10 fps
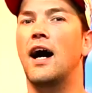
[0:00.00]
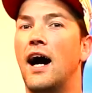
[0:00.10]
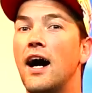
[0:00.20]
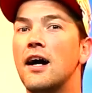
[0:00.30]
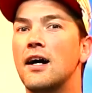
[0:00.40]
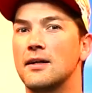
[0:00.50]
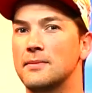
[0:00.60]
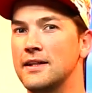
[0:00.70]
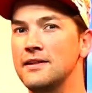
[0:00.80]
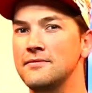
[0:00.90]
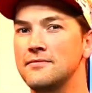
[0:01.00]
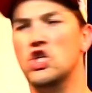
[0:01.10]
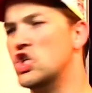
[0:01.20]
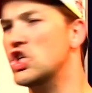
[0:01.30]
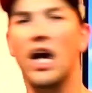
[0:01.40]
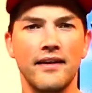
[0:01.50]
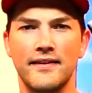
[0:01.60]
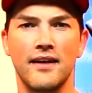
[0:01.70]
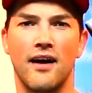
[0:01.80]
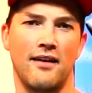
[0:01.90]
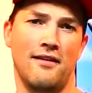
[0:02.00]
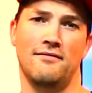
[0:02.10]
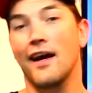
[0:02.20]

Aber scheißegal.